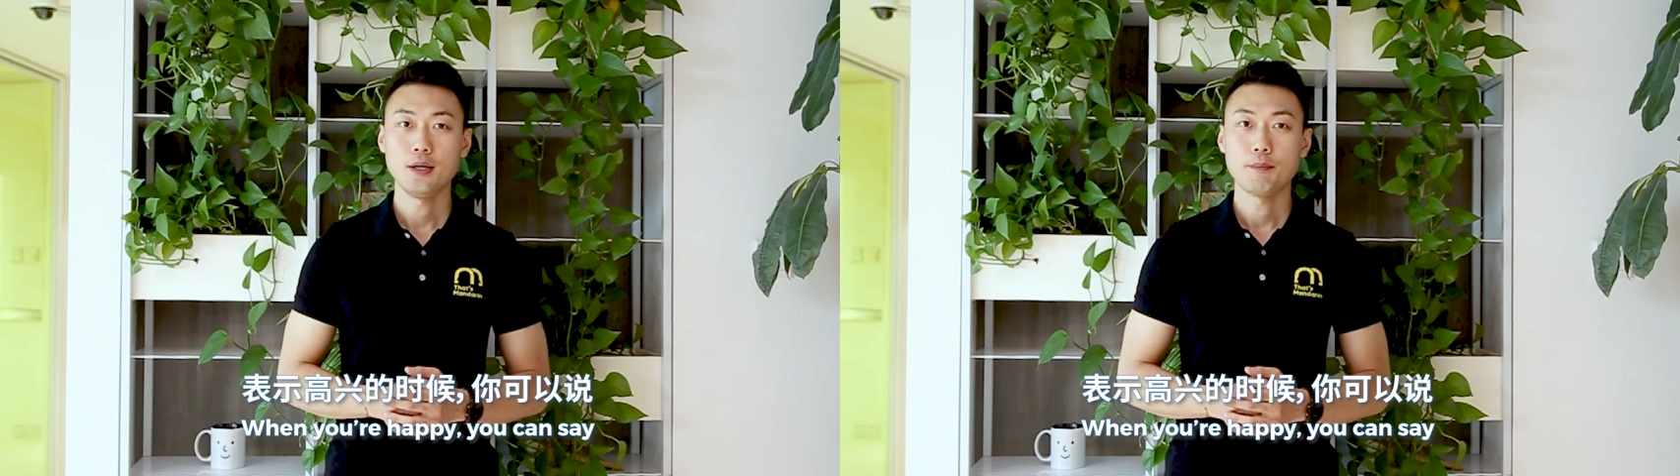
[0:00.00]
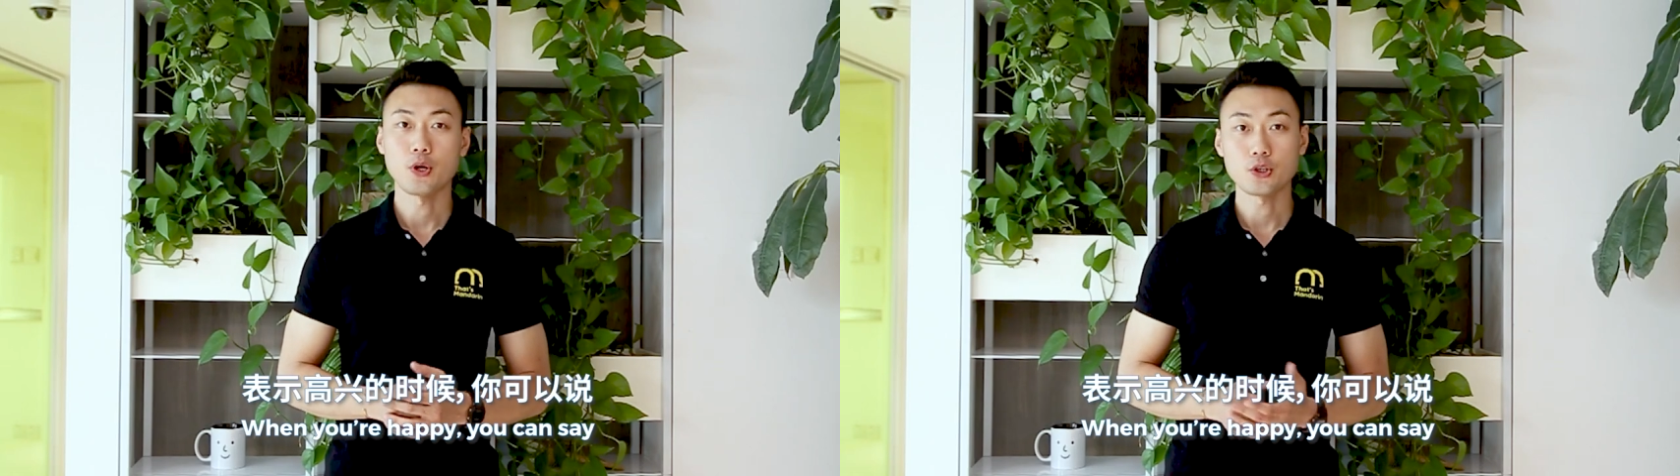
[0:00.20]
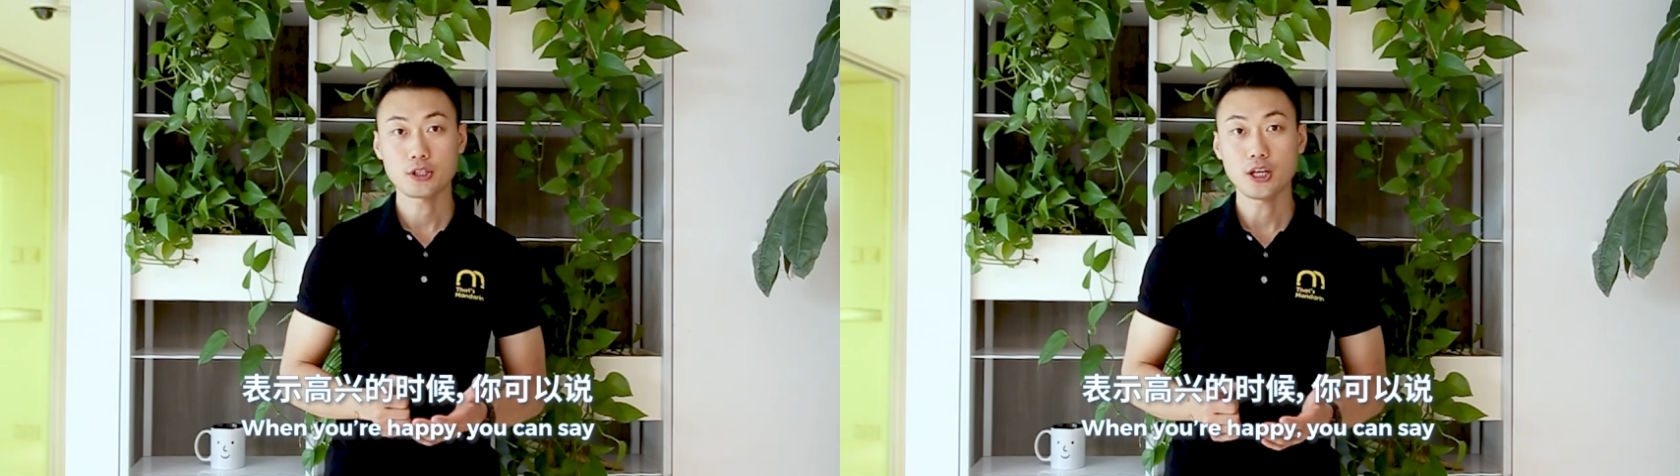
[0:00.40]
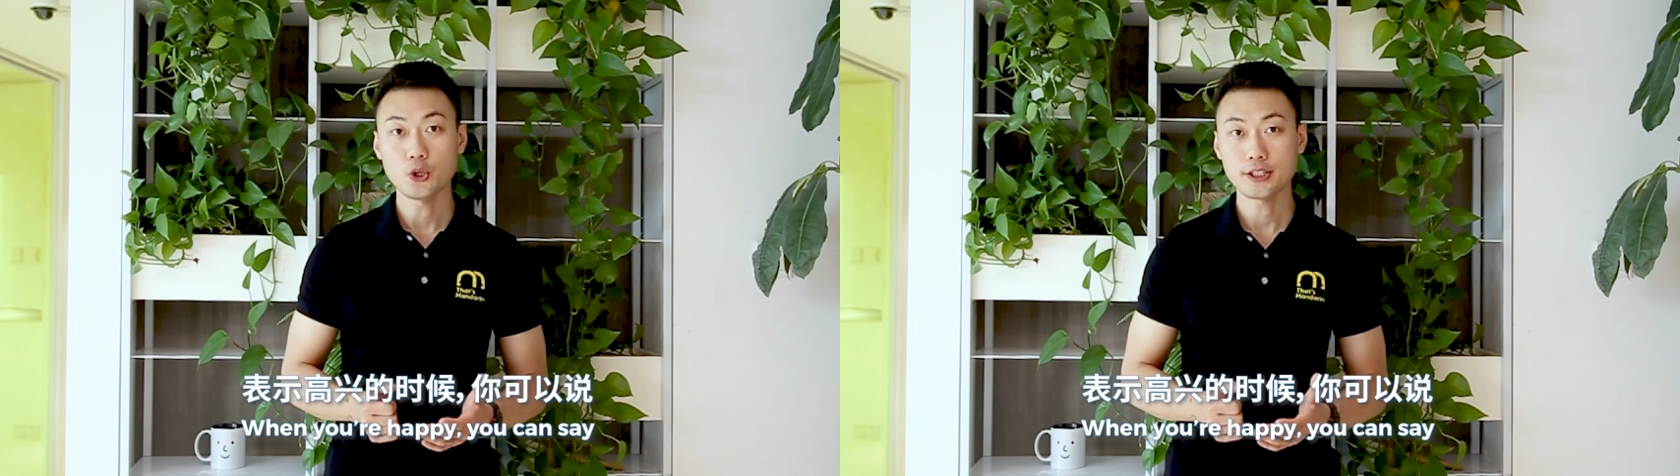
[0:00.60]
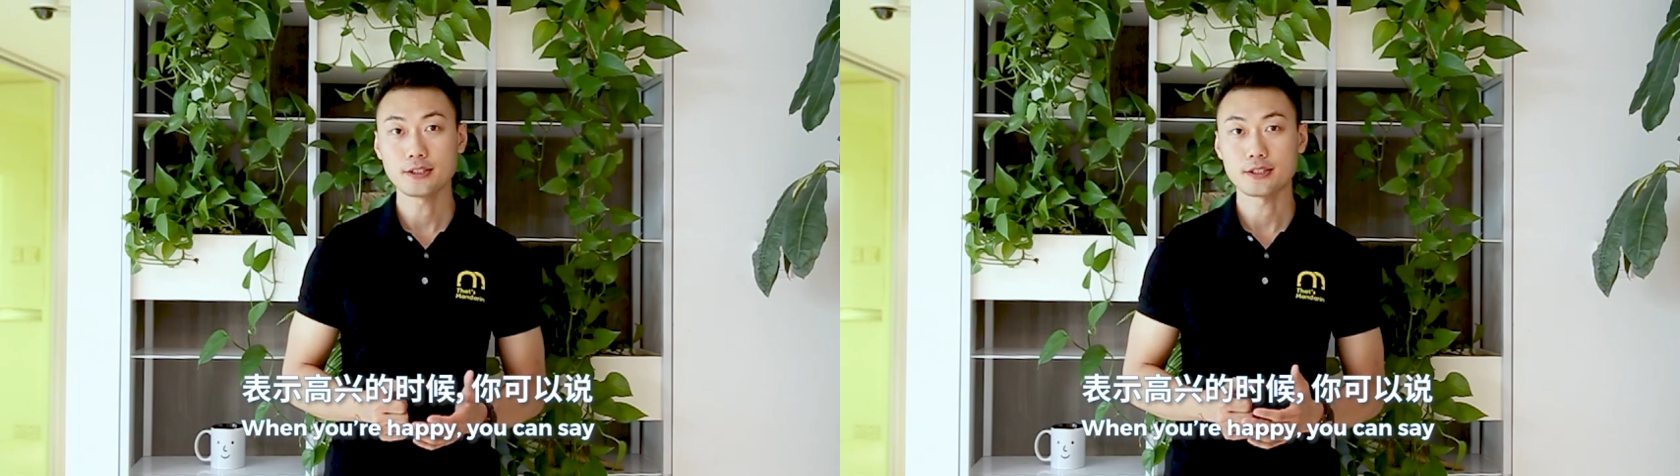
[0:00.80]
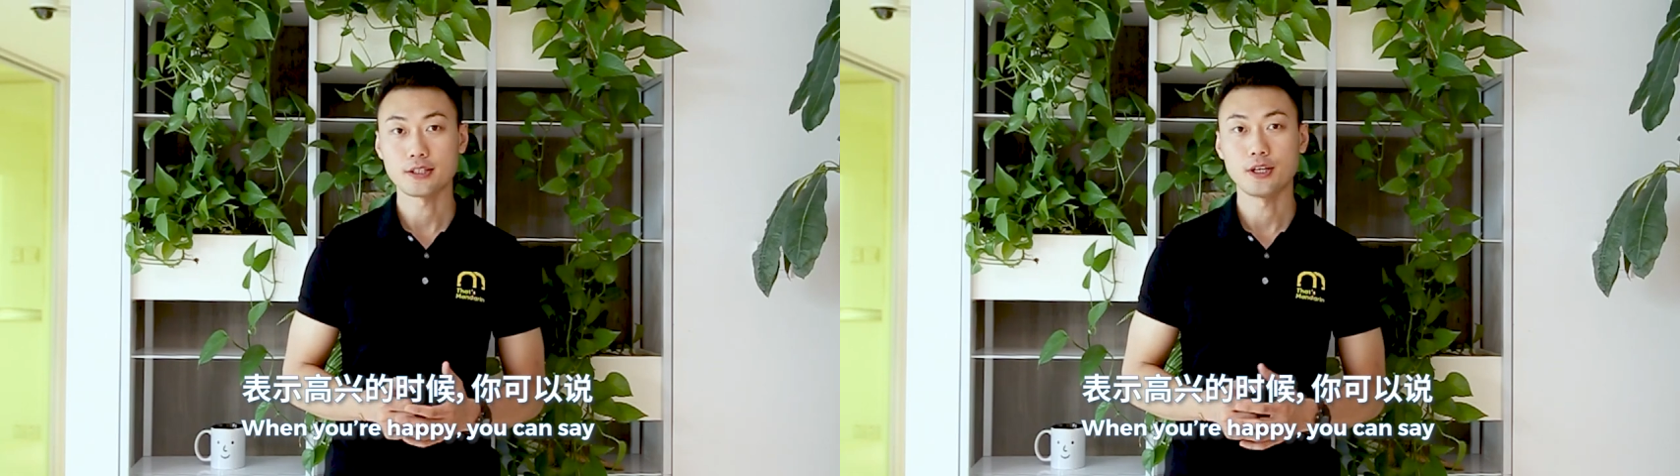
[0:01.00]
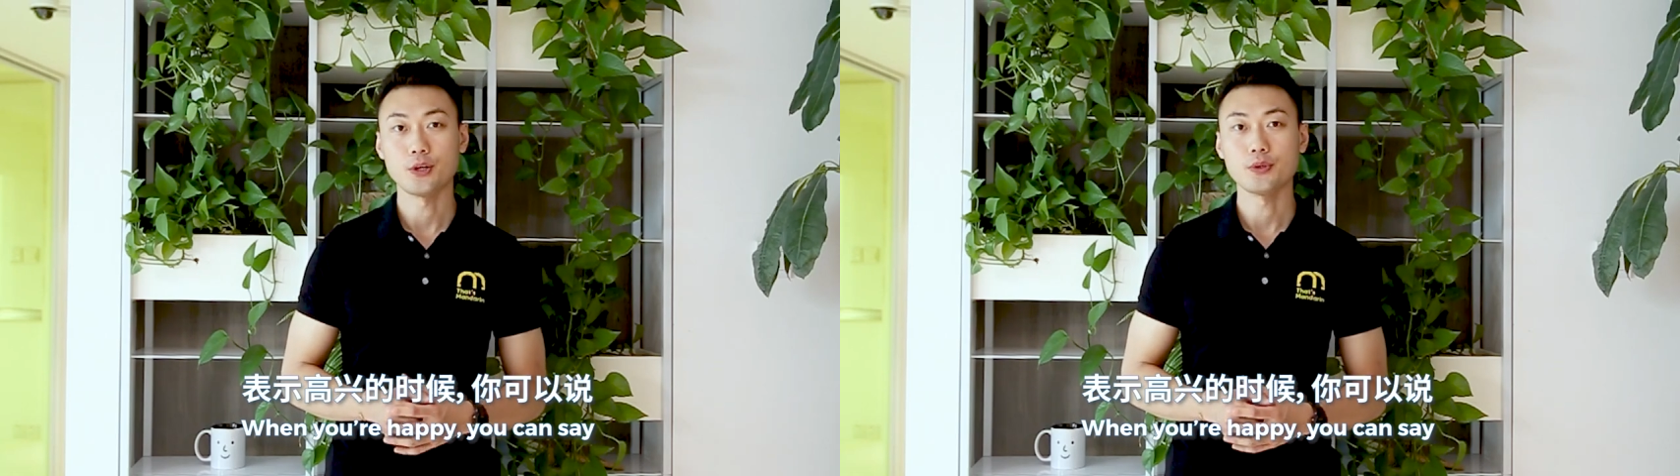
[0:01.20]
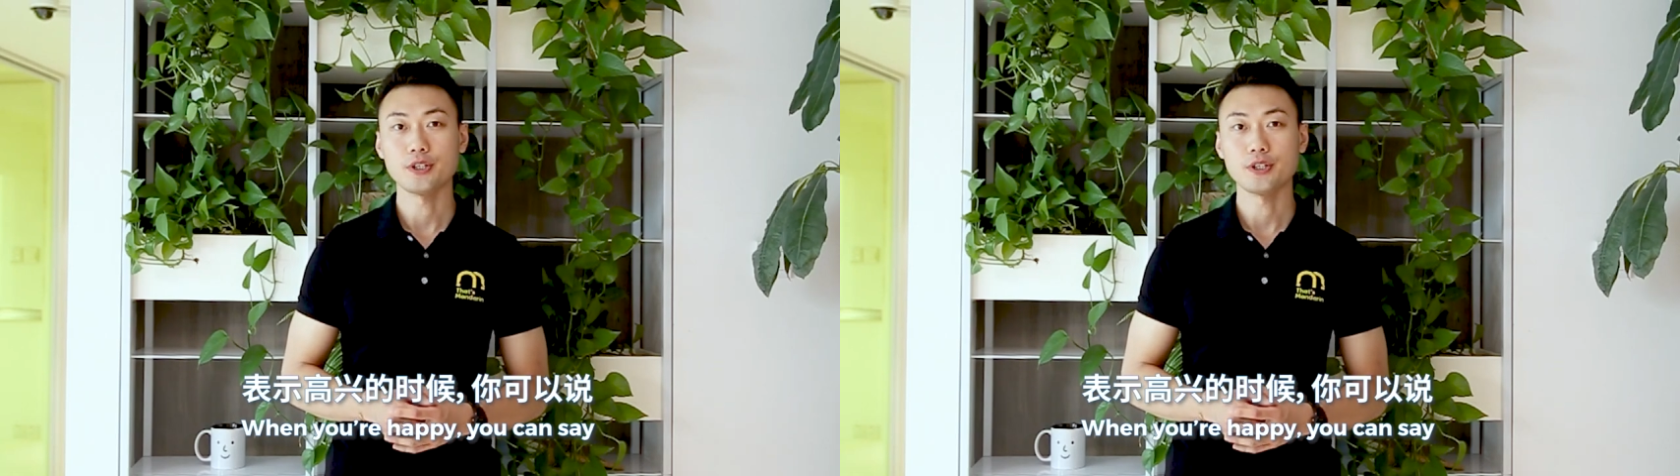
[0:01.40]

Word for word: 表示高兴的时候，